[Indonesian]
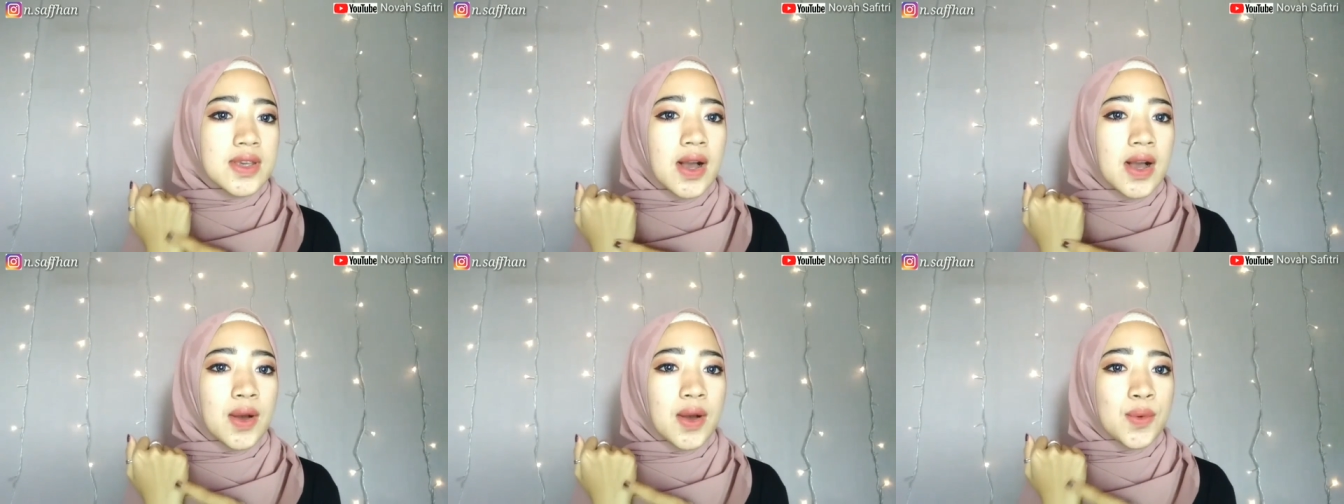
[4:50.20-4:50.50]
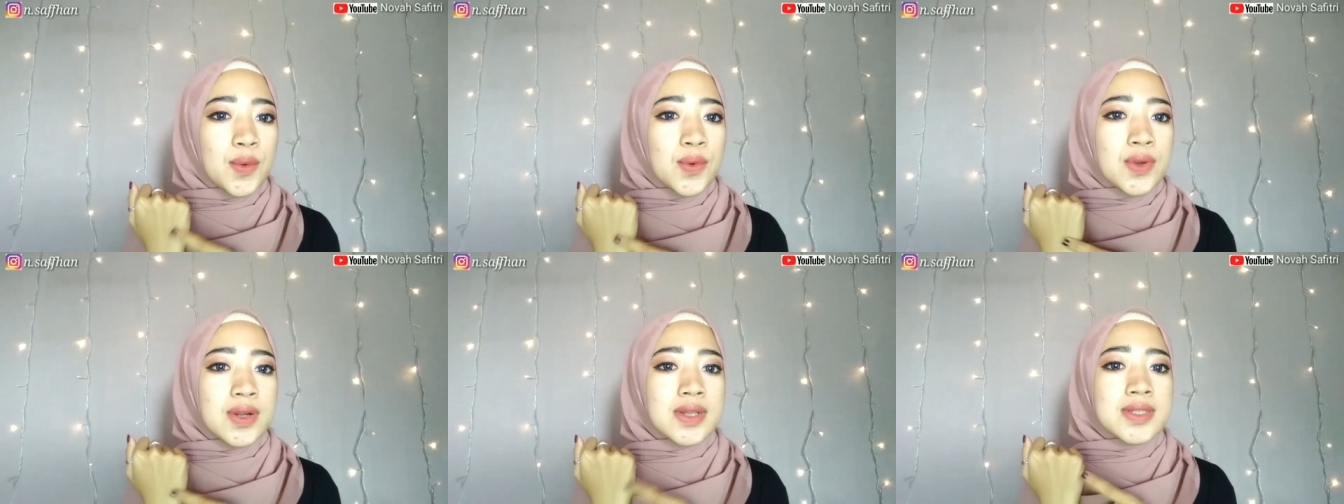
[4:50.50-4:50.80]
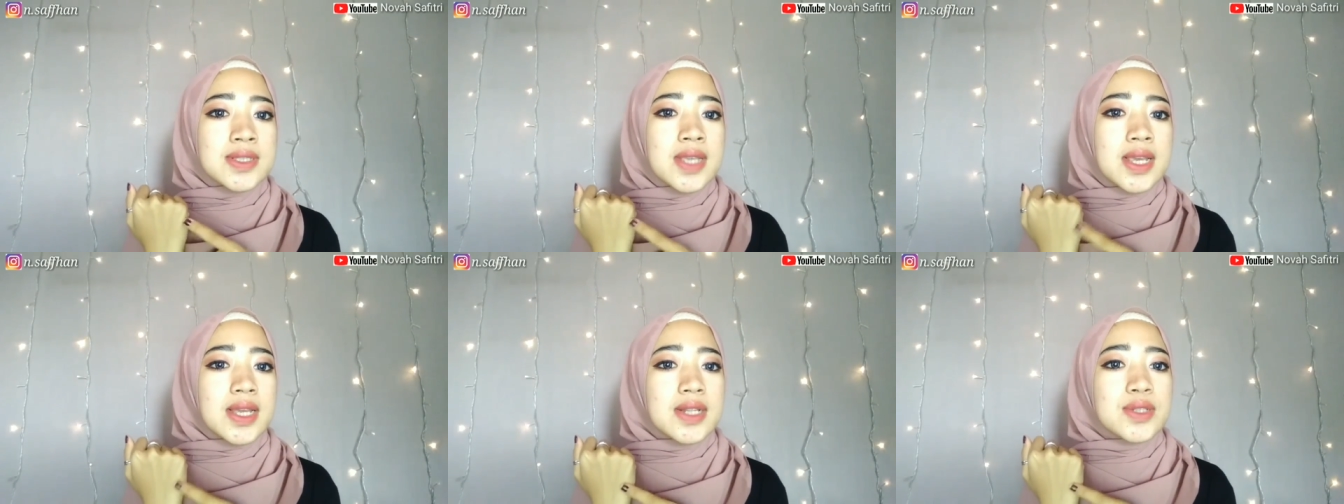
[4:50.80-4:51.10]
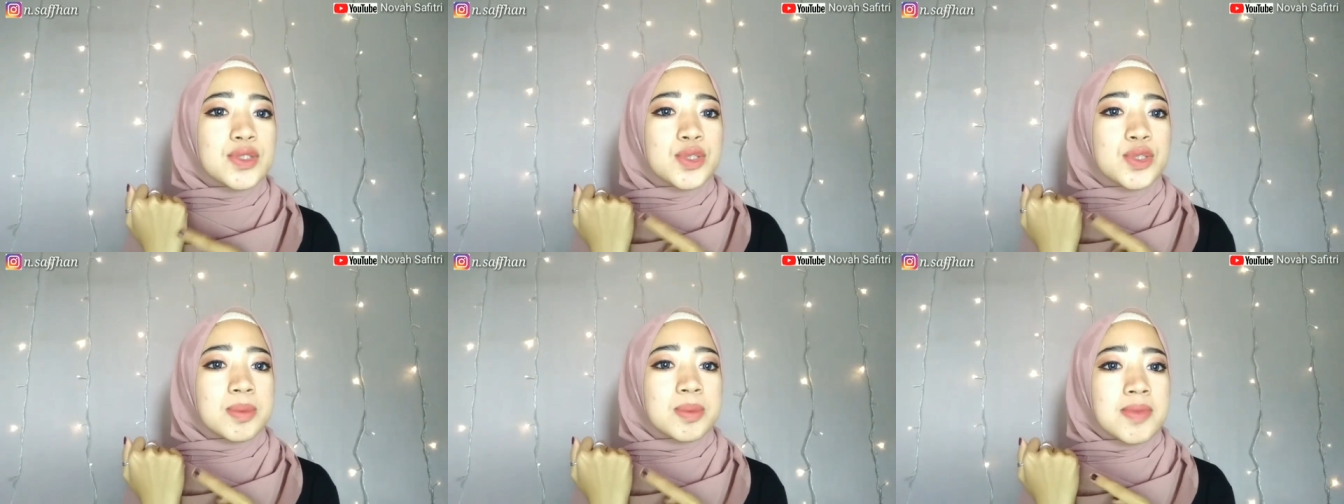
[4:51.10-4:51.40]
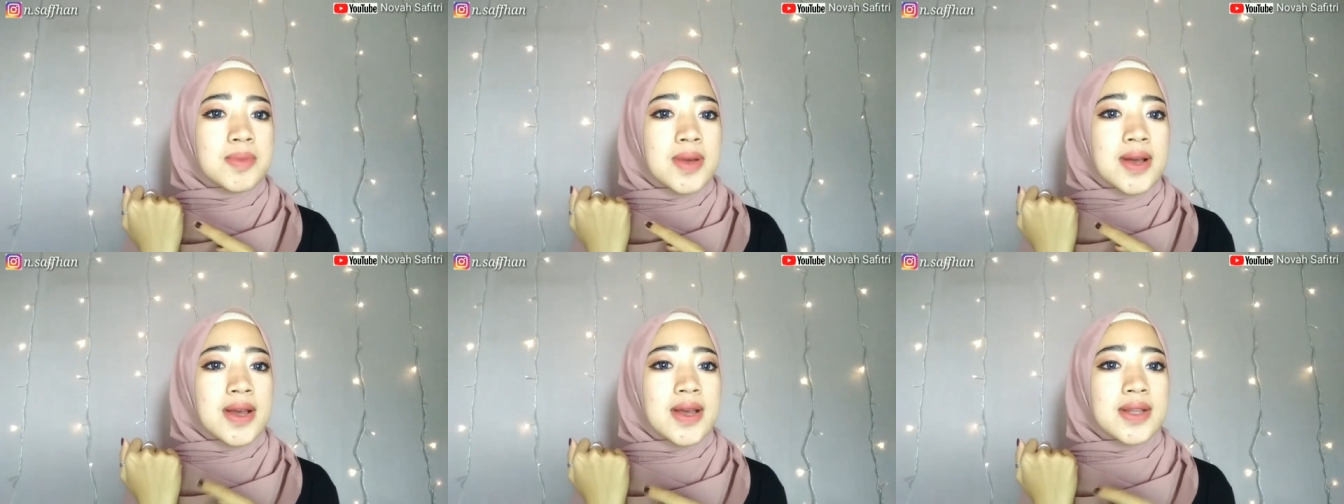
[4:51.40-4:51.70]
yang aku rasain
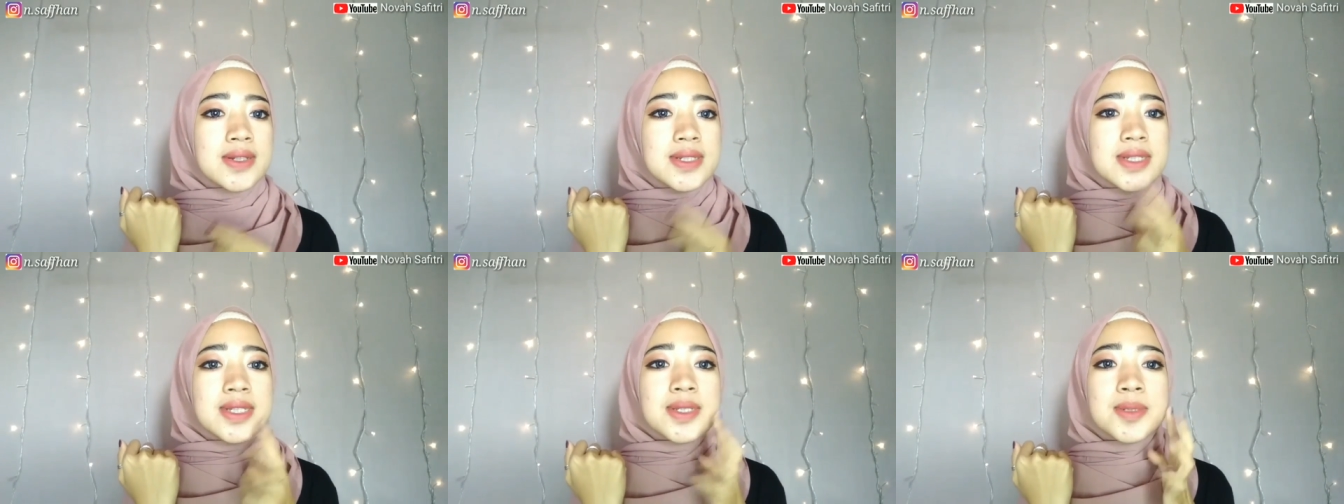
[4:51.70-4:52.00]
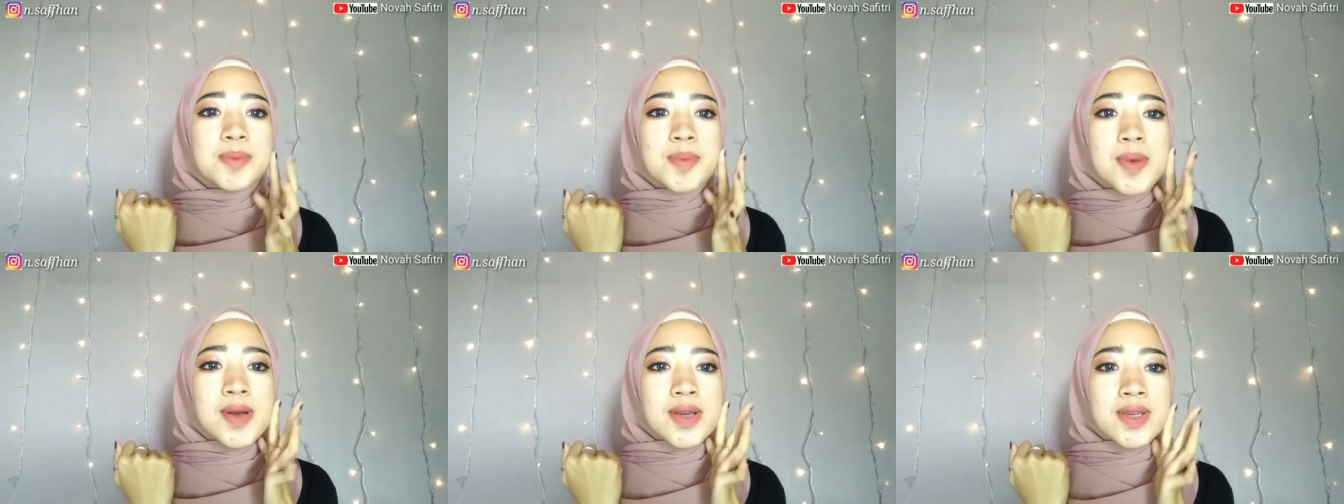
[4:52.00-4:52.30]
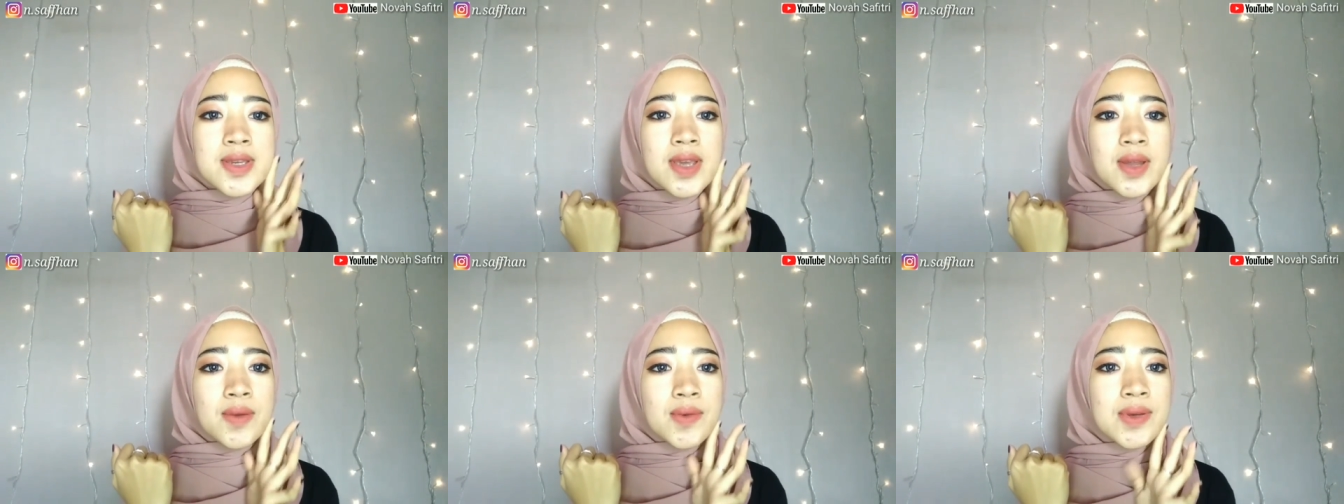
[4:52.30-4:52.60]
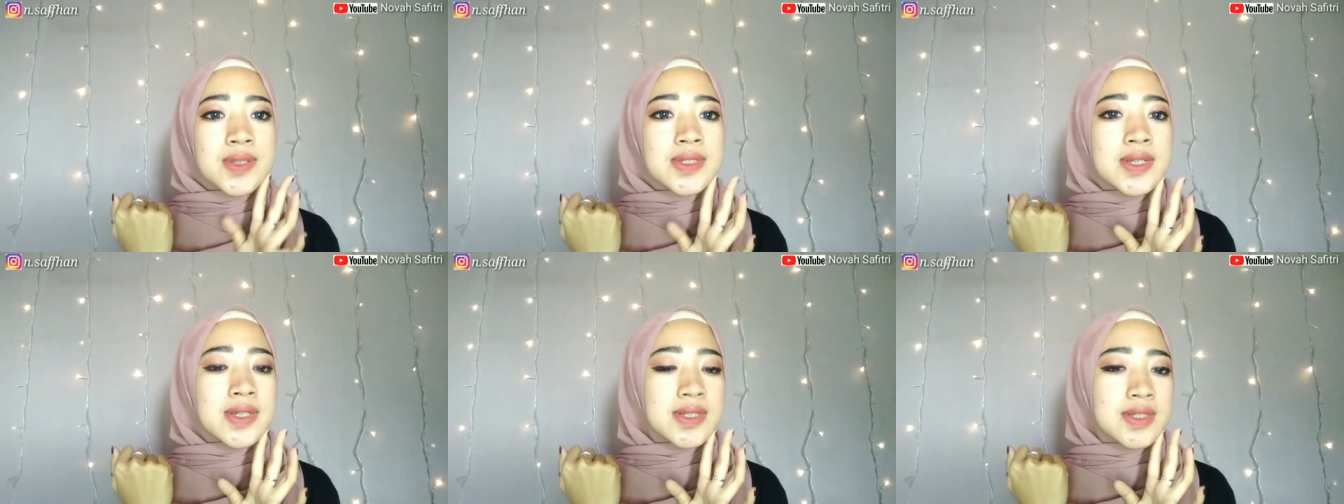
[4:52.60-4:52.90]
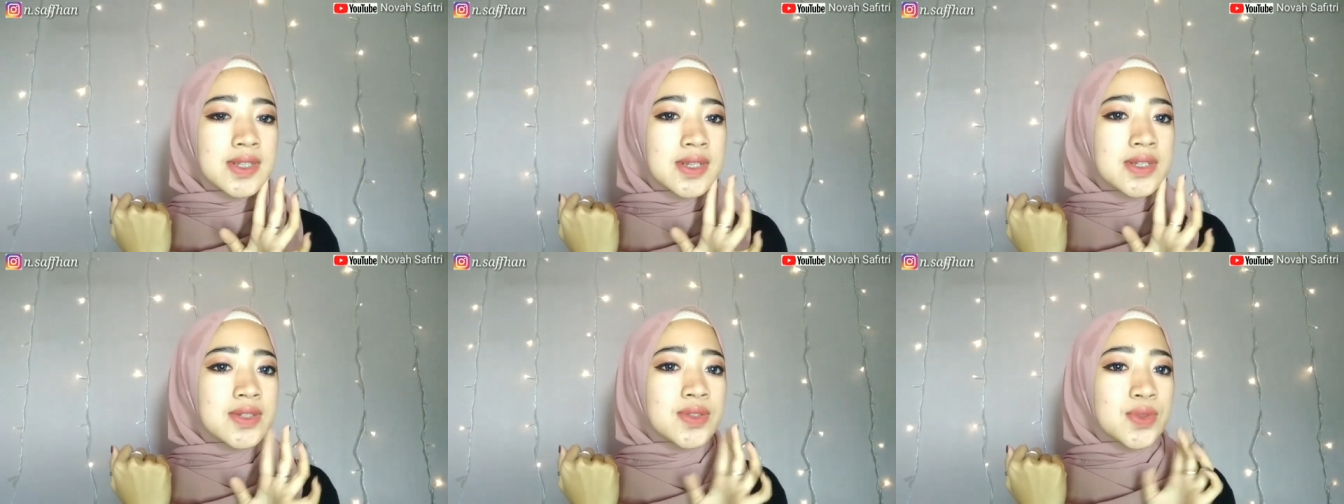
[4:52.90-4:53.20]
cuma di bagian wajah
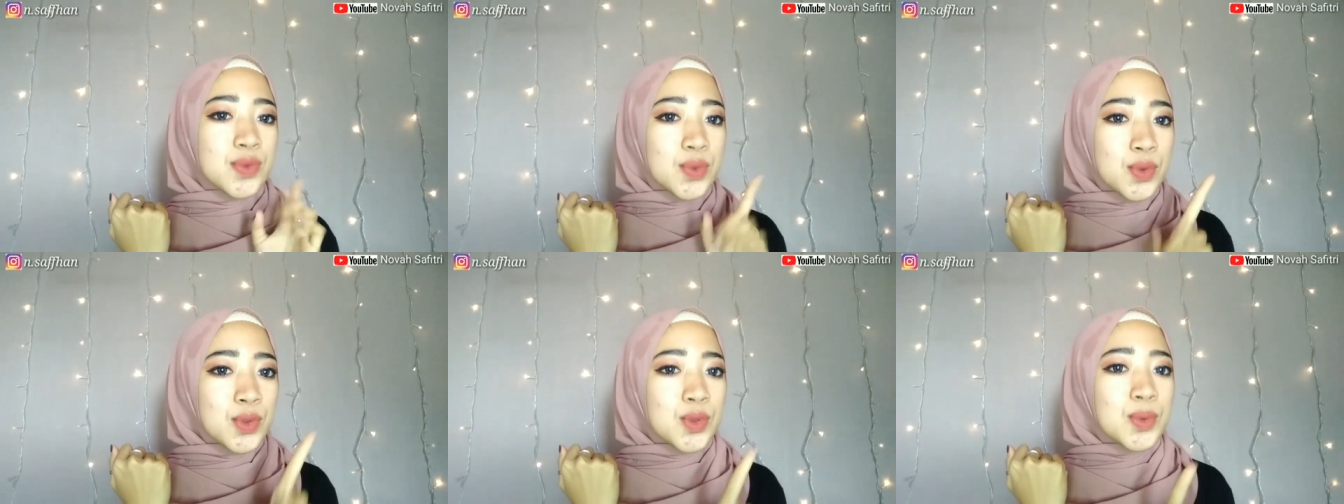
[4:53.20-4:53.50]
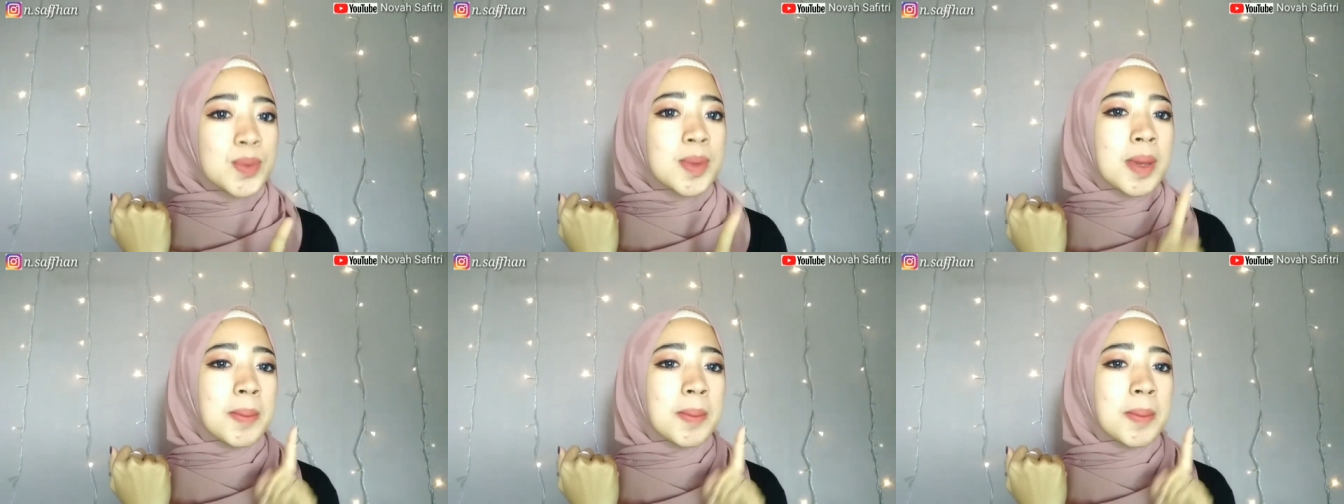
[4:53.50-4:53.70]
aja itu